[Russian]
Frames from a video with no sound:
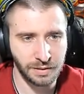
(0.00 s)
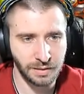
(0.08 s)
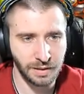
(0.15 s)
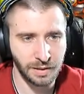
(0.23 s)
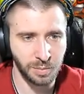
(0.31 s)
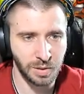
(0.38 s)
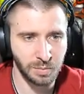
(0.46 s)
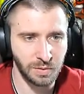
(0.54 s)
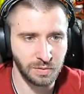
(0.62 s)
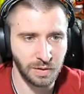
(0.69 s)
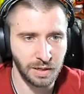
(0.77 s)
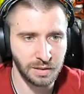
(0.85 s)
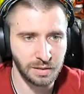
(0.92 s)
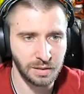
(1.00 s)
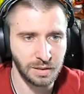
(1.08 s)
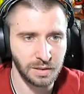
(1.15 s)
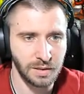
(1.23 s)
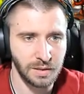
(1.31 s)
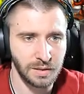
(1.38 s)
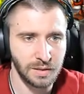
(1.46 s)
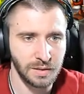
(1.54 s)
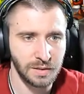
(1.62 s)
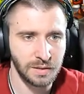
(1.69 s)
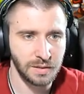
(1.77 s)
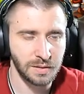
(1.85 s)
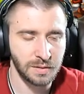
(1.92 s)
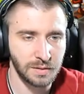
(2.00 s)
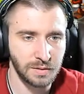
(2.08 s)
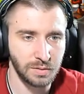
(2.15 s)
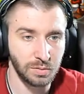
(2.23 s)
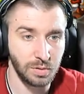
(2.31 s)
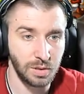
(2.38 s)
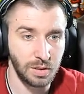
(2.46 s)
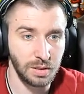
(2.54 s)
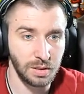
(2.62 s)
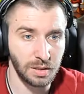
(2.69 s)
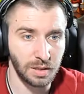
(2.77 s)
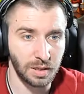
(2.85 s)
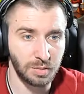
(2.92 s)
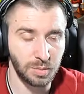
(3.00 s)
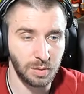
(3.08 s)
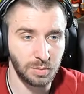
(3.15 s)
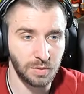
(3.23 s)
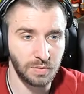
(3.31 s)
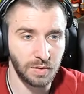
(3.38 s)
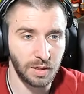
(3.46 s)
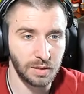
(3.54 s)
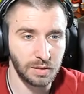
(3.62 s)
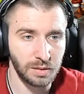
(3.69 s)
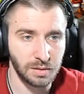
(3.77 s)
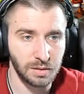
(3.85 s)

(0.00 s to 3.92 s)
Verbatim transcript: как пробивает. Но нехило так пробивает.